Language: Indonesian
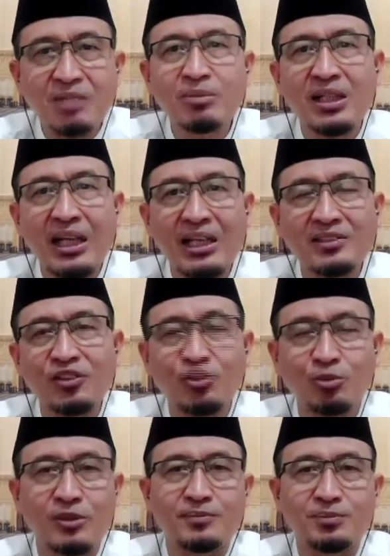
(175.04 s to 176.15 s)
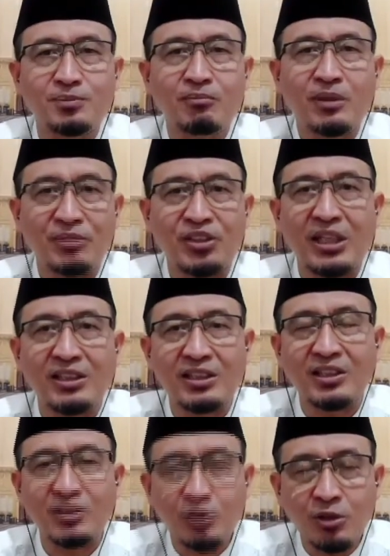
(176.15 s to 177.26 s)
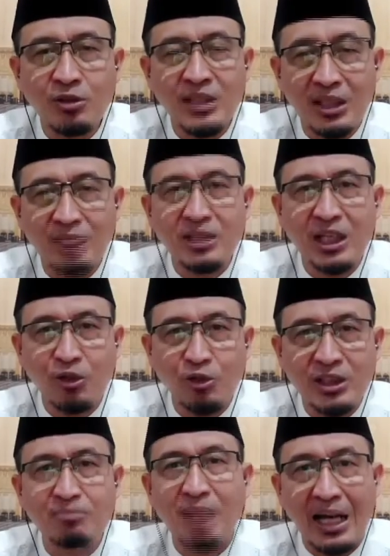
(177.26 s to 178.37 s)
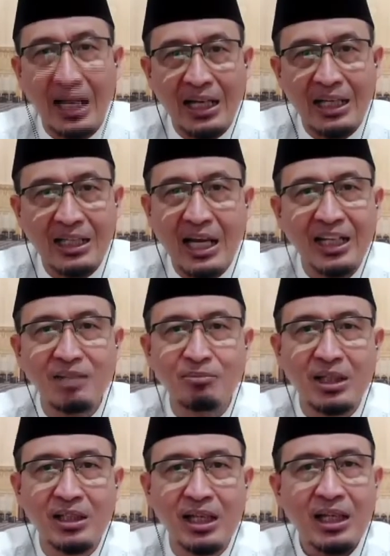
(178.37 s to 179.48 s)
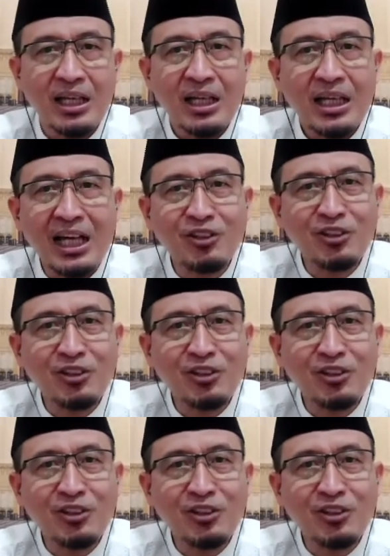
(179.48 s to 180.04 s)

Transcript: keberkahan tersebut. Misalnya tentu dalam tanda kutip makanan akan berkah. Kalau